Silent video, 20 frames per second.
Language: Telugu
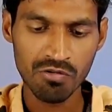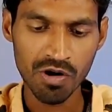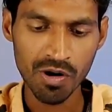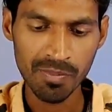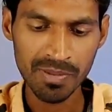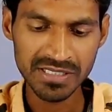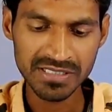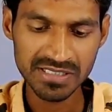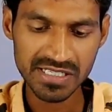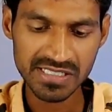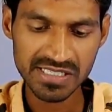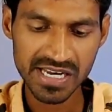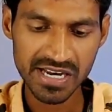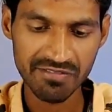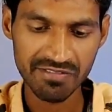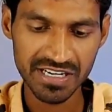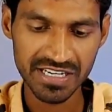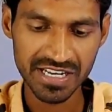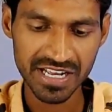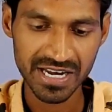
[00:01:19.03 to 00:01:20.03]
ఓపెన్ చేసిన
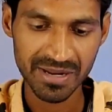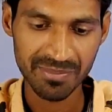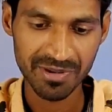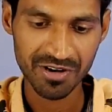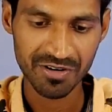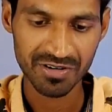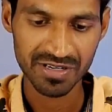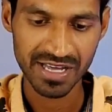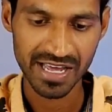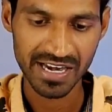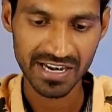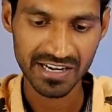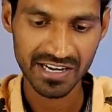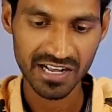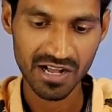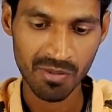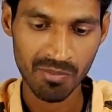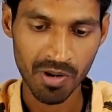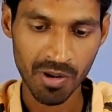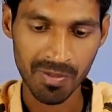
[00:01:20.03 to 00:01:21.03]
వెంటనే మీకు
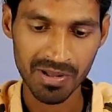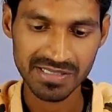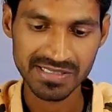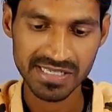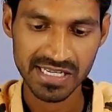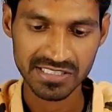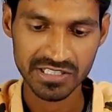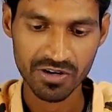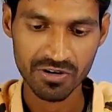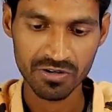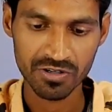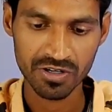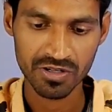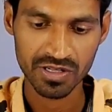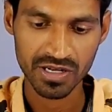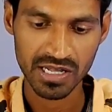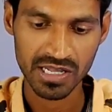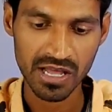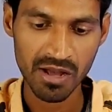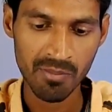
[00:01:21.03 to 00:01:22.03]
డైరెక్ట్గా మొబైల్ సెక్షన్
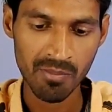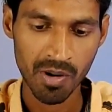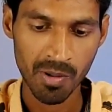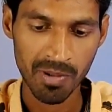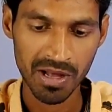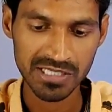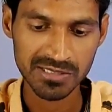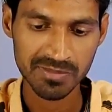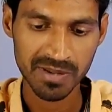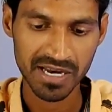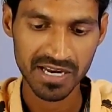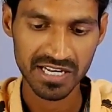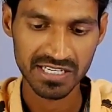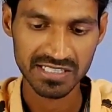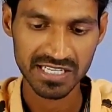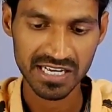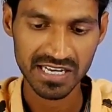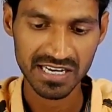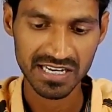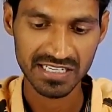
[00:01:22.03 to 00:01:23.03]
ఉంటుంది కదా మొబైల్స్ పైన
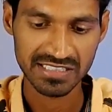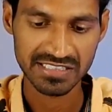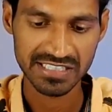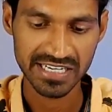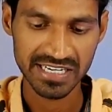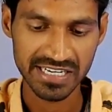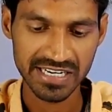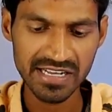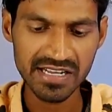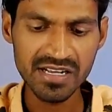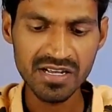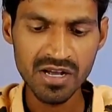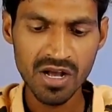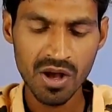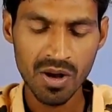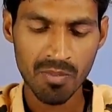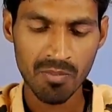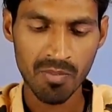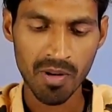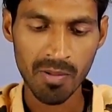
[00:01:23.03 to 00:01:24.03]
అయితే క్లిక్ చేయండి
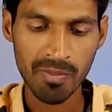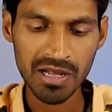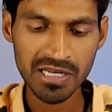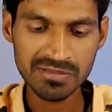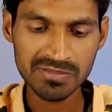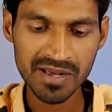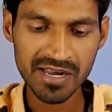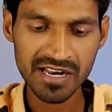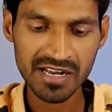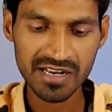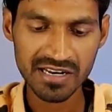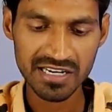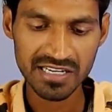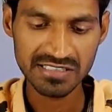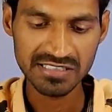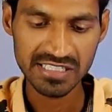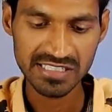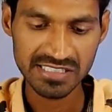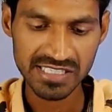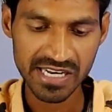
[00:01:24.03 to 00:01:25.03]
మొబైల్స్ పైన
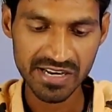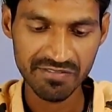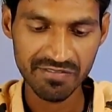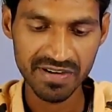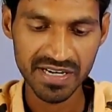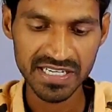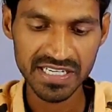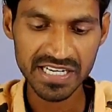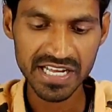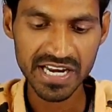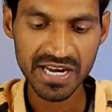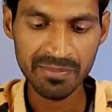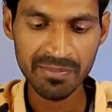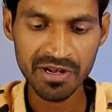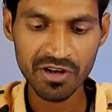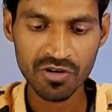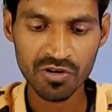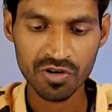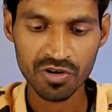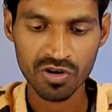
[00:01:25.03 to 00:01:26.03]
క్లిక్ చేసిన వెంటనే
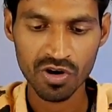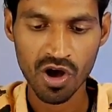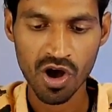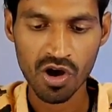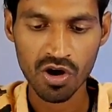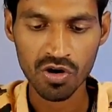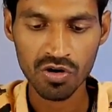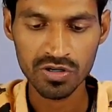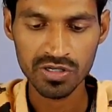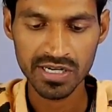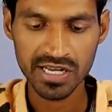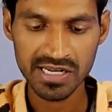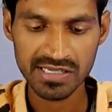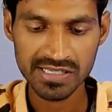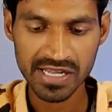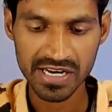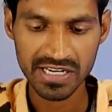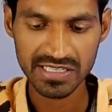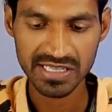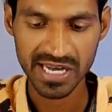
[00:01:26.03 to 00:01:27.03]
మీకు నాకౌట్
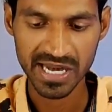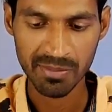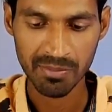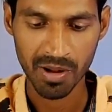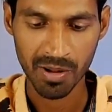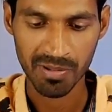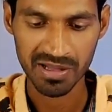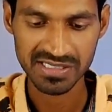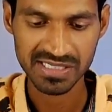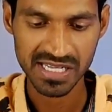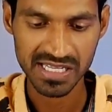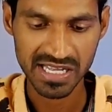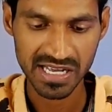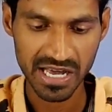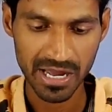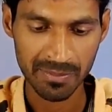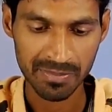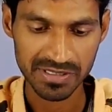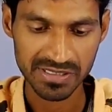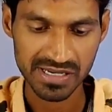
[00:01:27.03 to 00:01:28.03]
డీల్స్ అనే త్రీ మొబైల్స్ అయితే
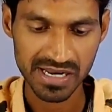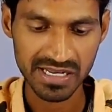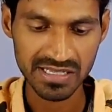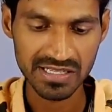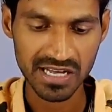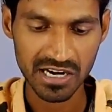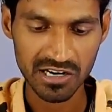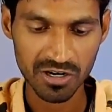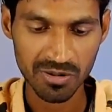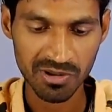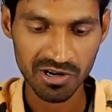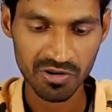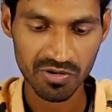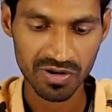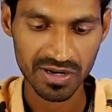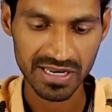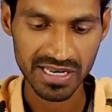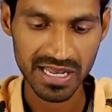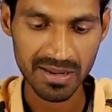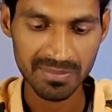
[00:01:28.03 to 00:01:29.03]
కనిపిస్తున్నాయి దాంట్లో
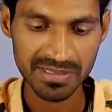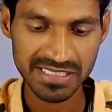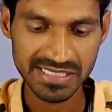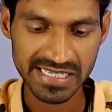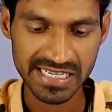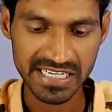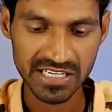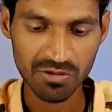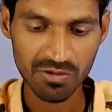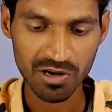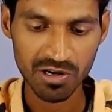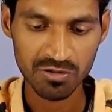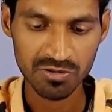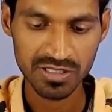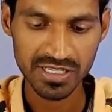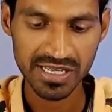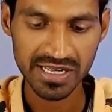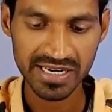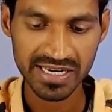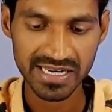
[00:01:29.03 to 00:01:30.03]
మనకు రియల్మీ సీ ట్వెల్వ్
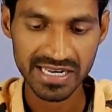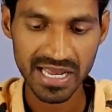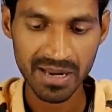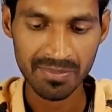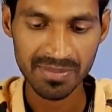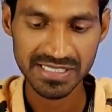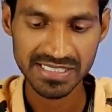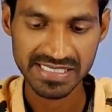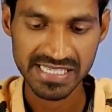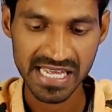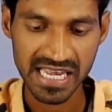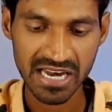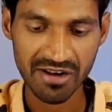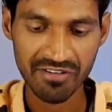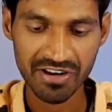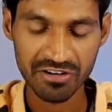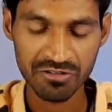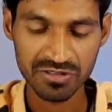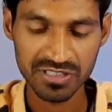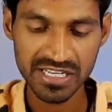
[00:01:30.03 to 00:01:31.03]
ఉంది రియల్మీ సీ
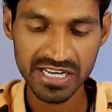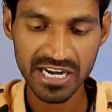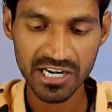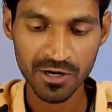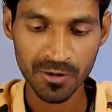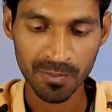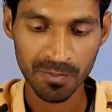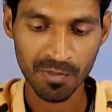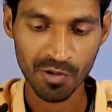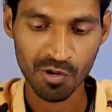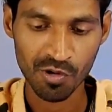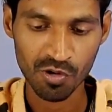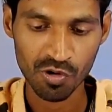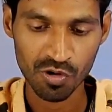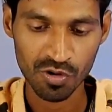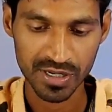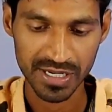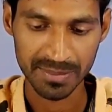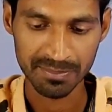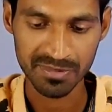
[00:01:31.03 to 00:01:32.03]
లెవెన్ ఉంది అండ్
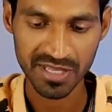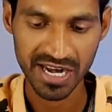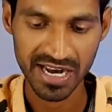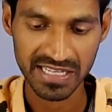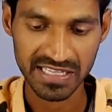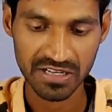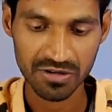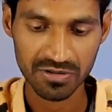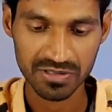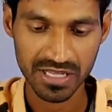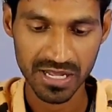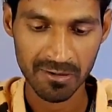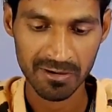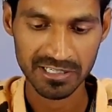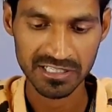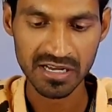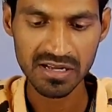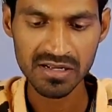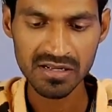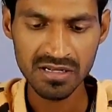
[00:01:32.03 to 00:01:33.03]
పోకో ఎం త్రీ అయితే
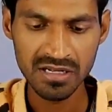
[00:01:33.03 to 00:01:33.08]
ఉందనమాట